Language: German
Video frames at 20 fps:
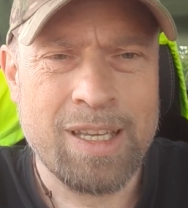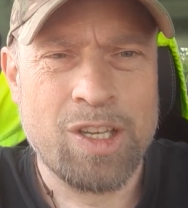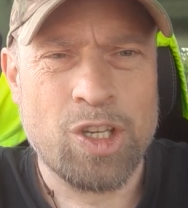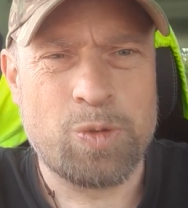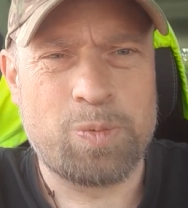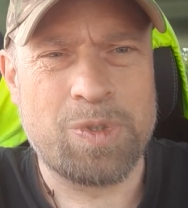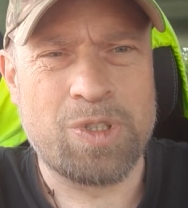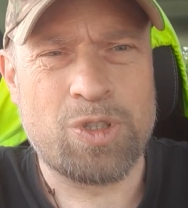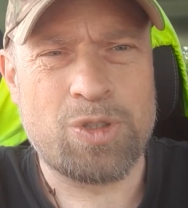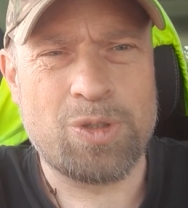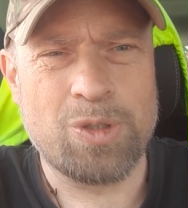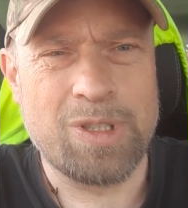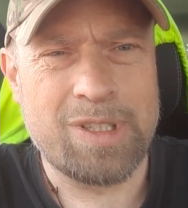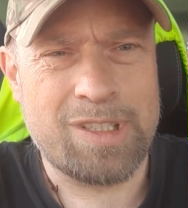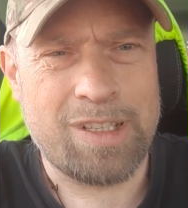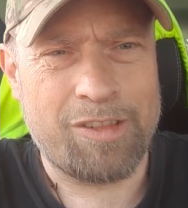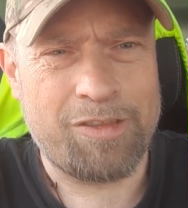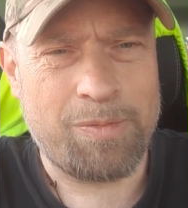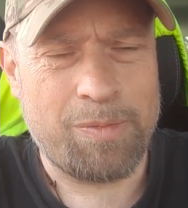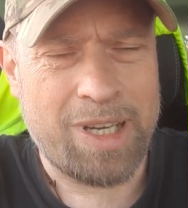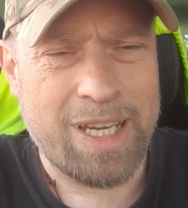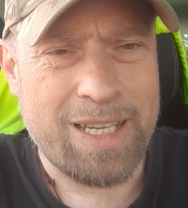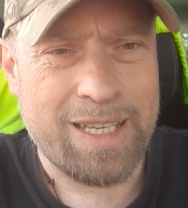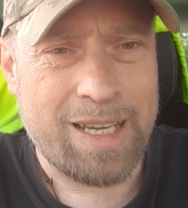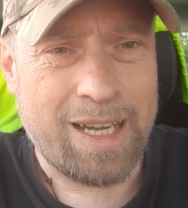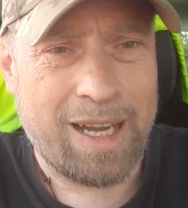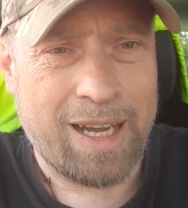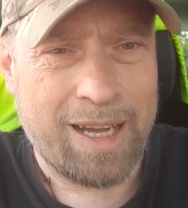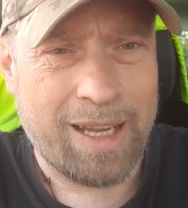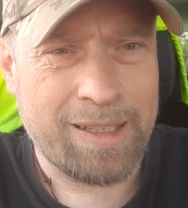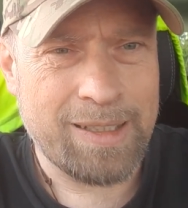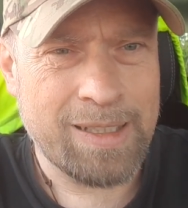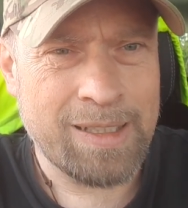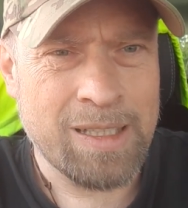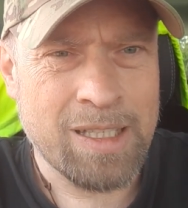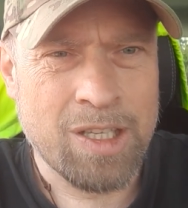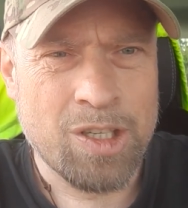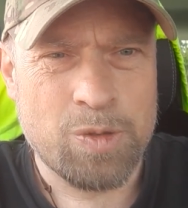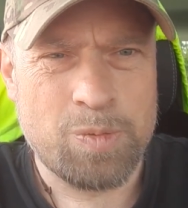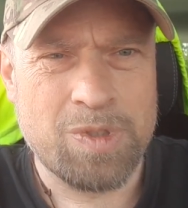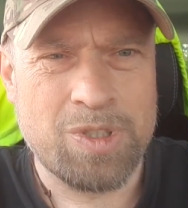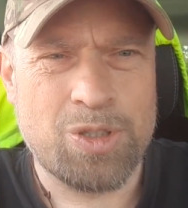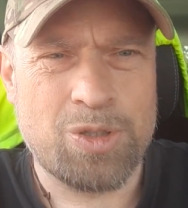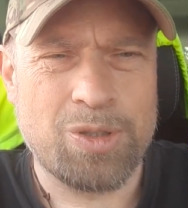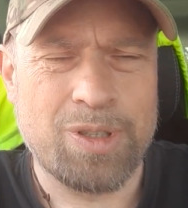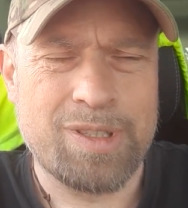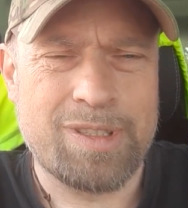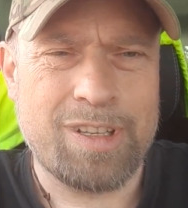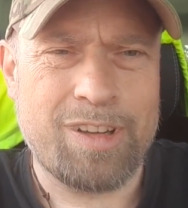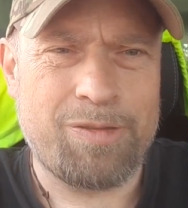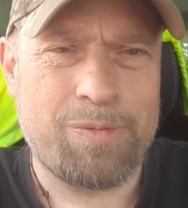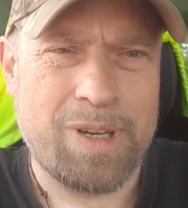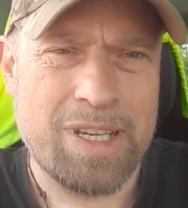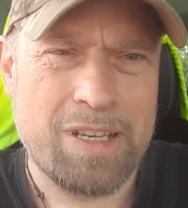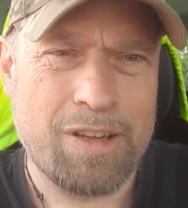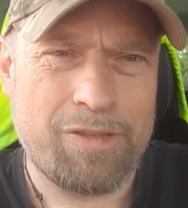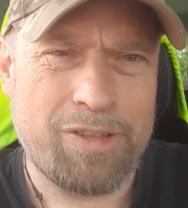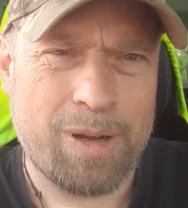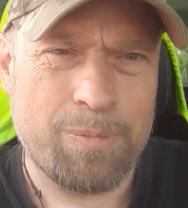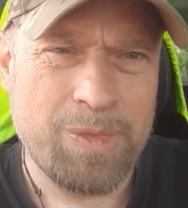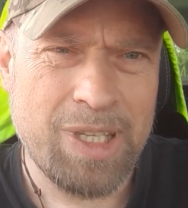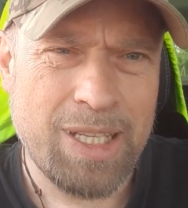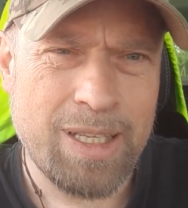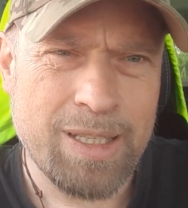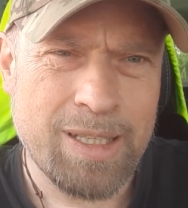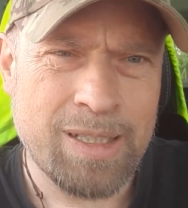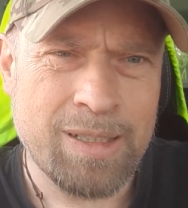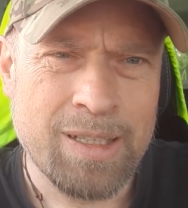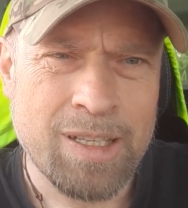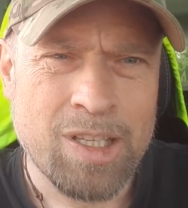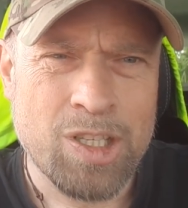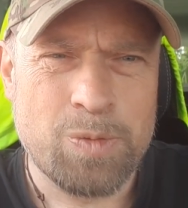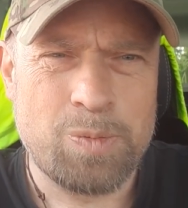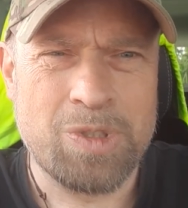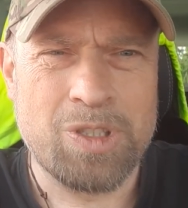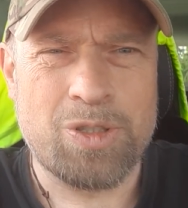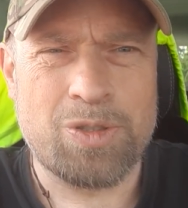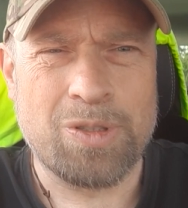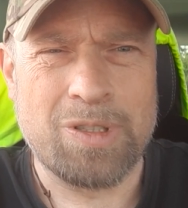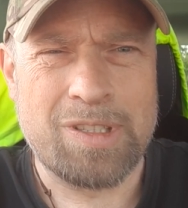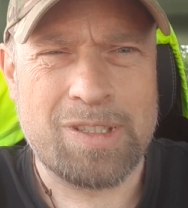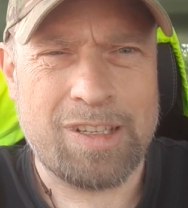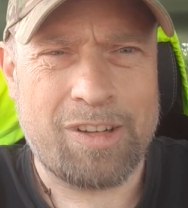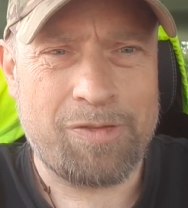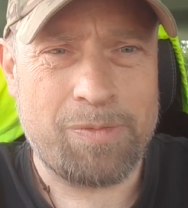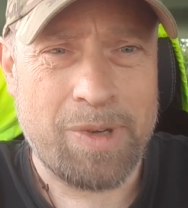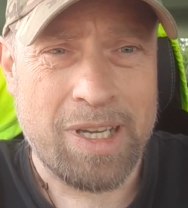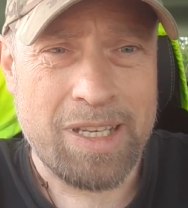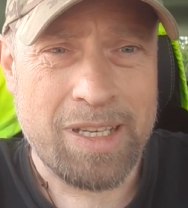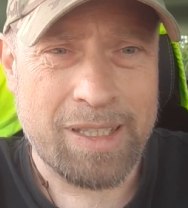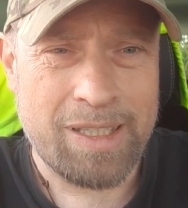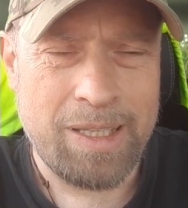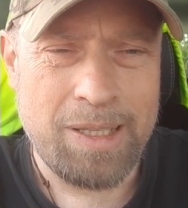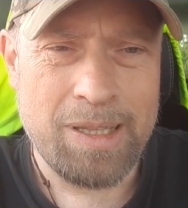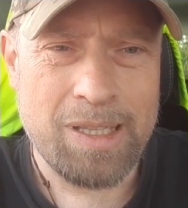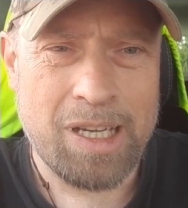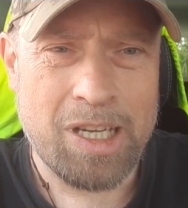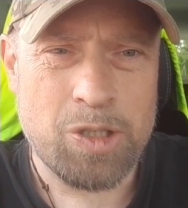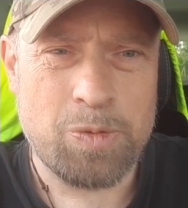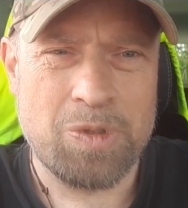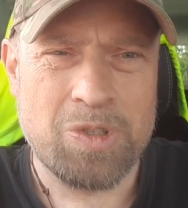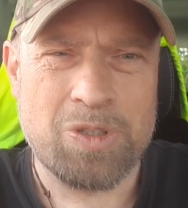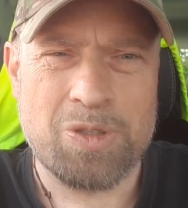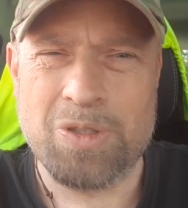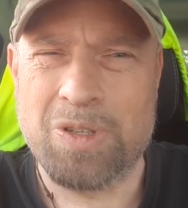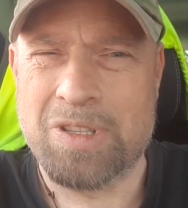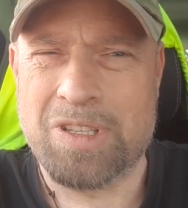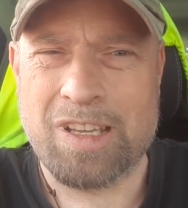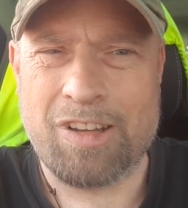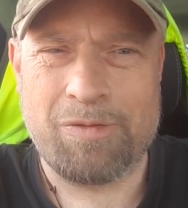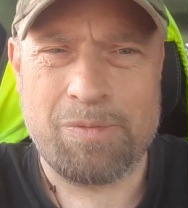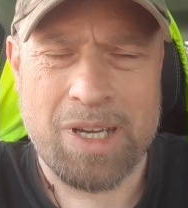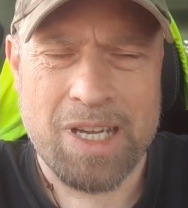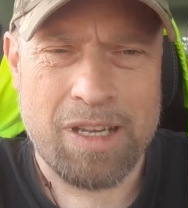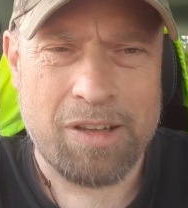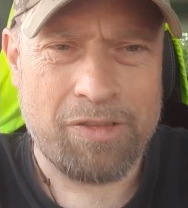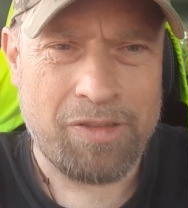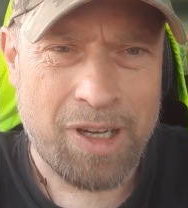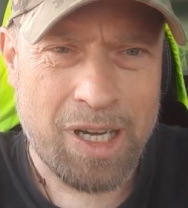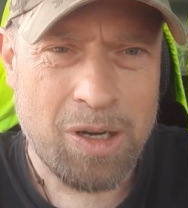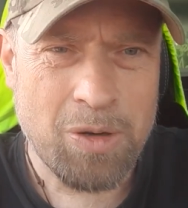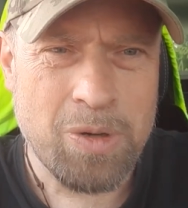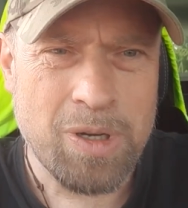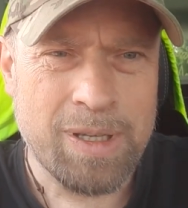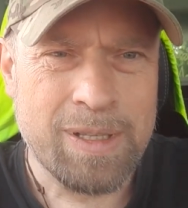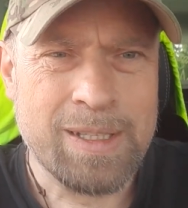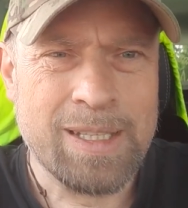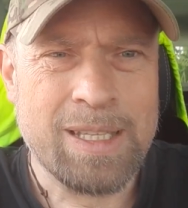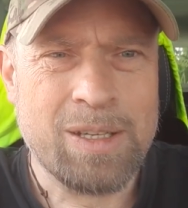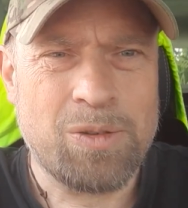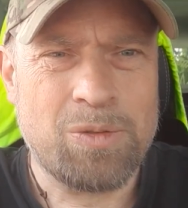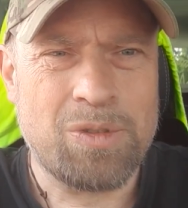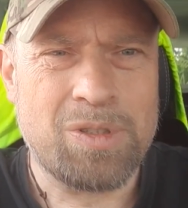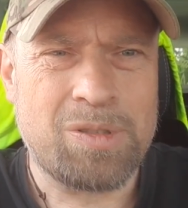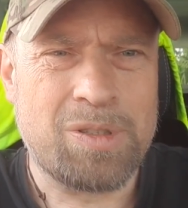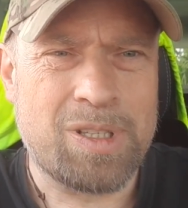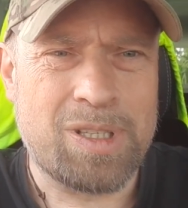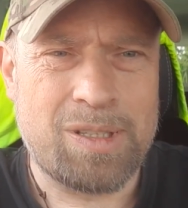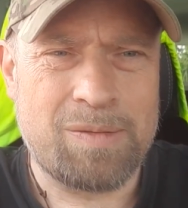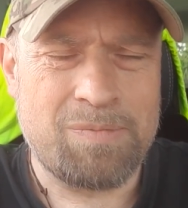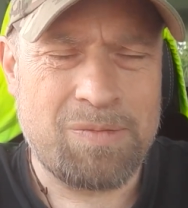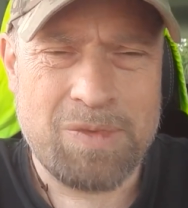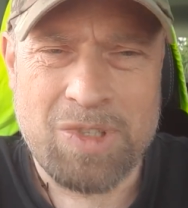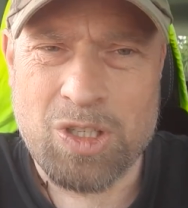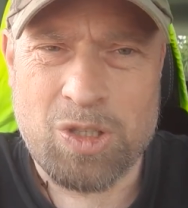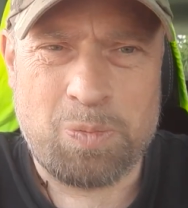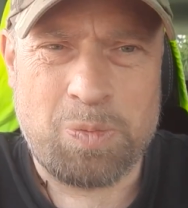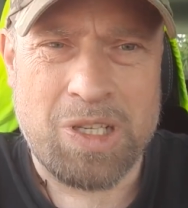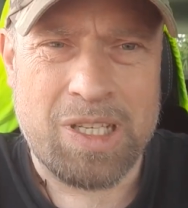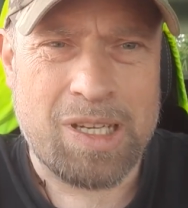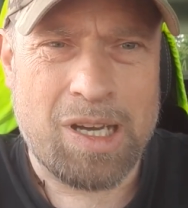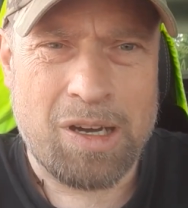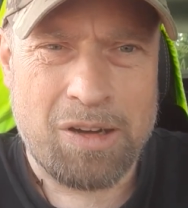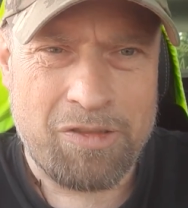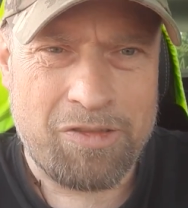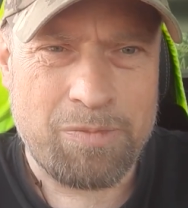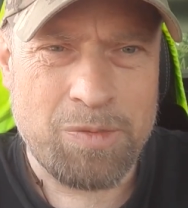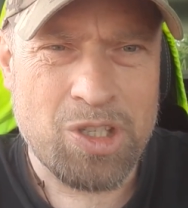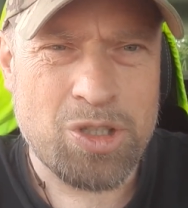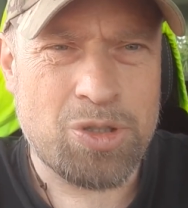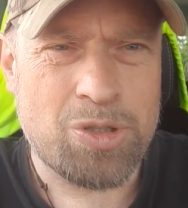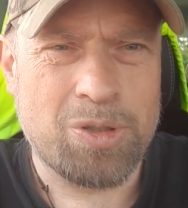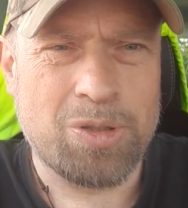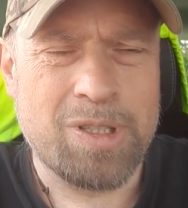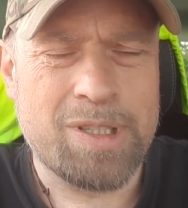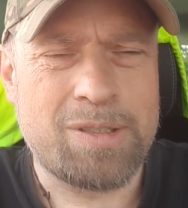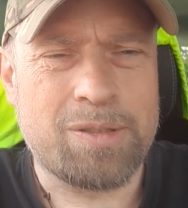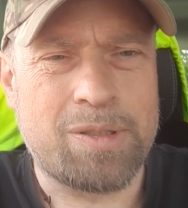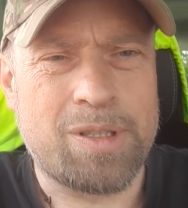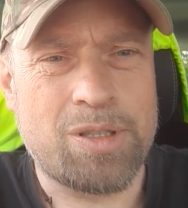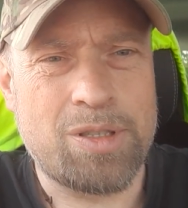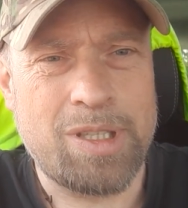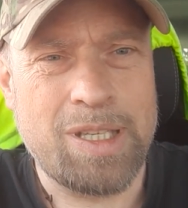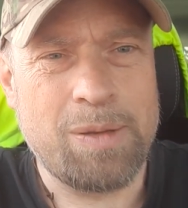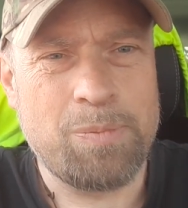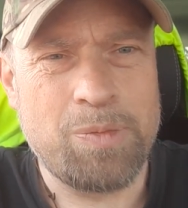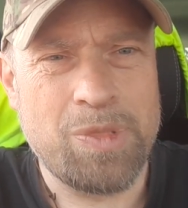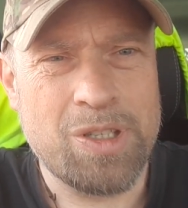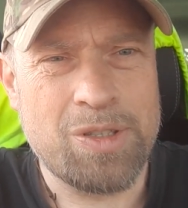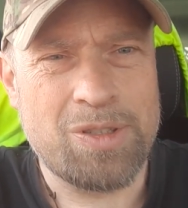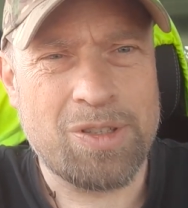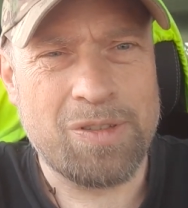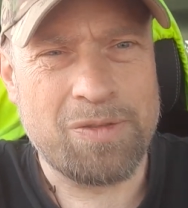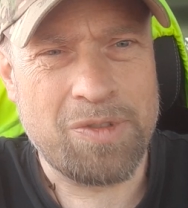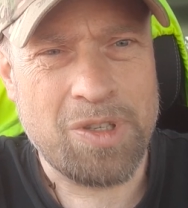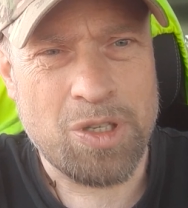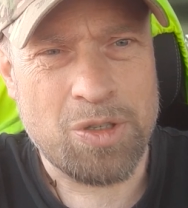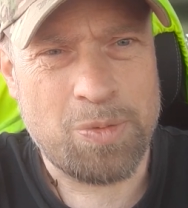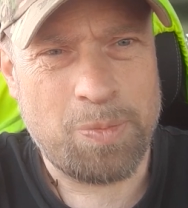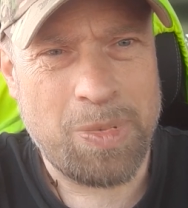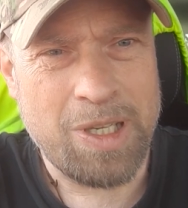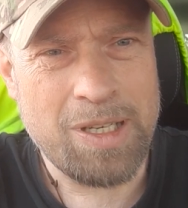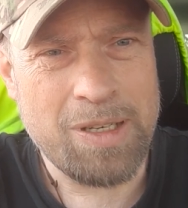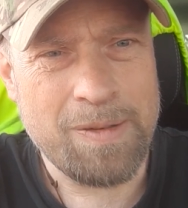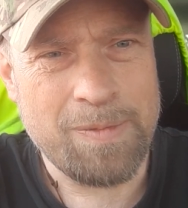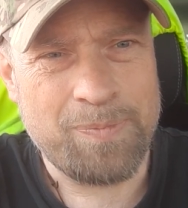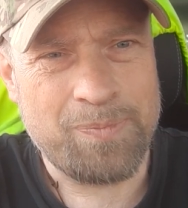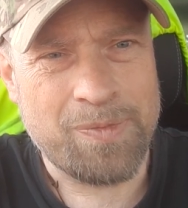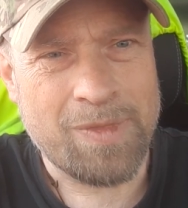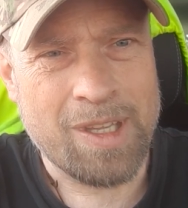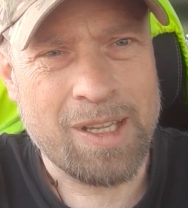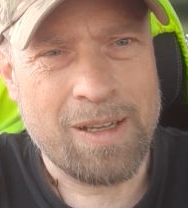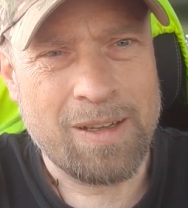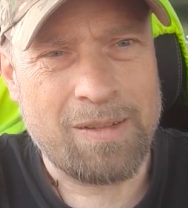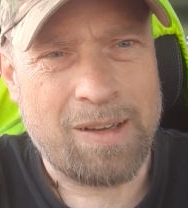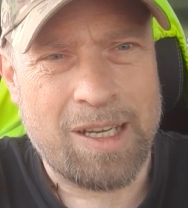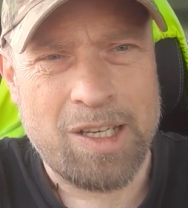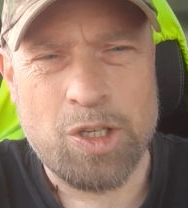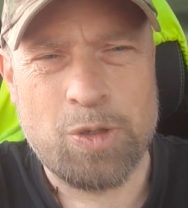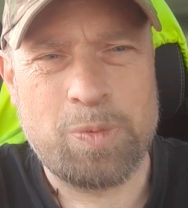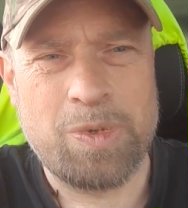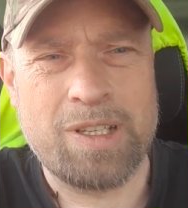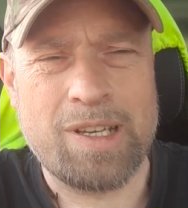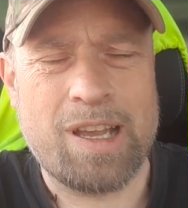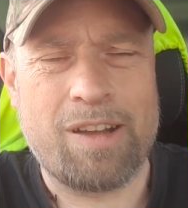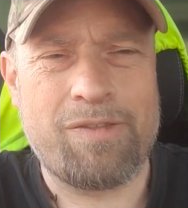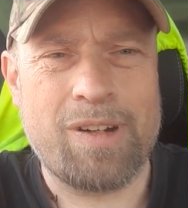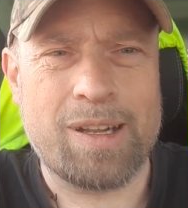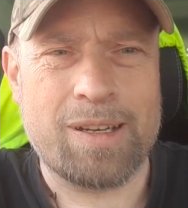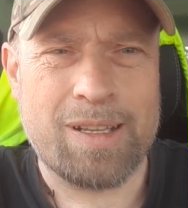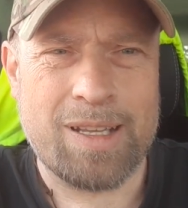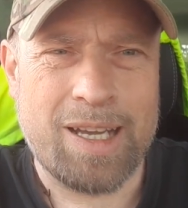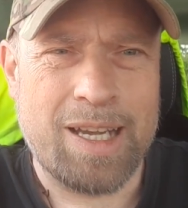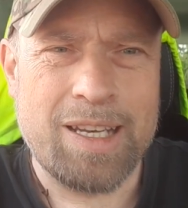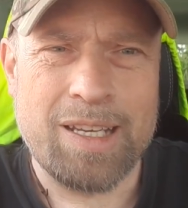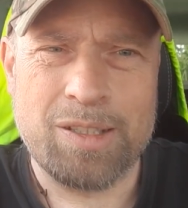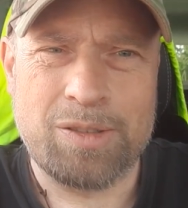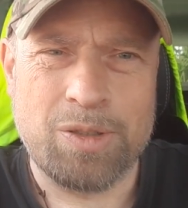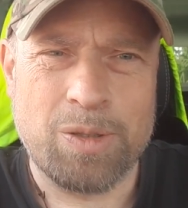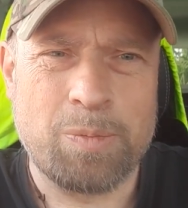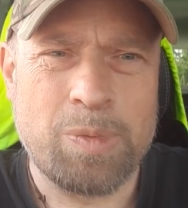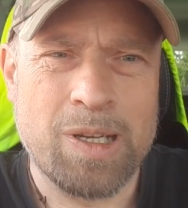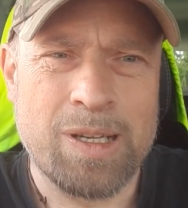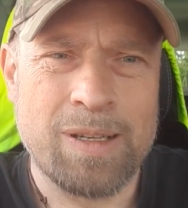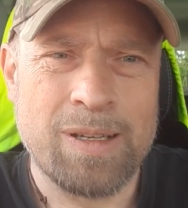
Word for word: Ich bin stolz auf meine Ahne, ich bin stolz auf meine Familie, bin stolz auf meine Kinder, ich bin stolz auf meine Frau und ich bin auch auf mich stolz und ich liebe mich so, wie ich bin, weil ich bin einfach ein geiler Typ.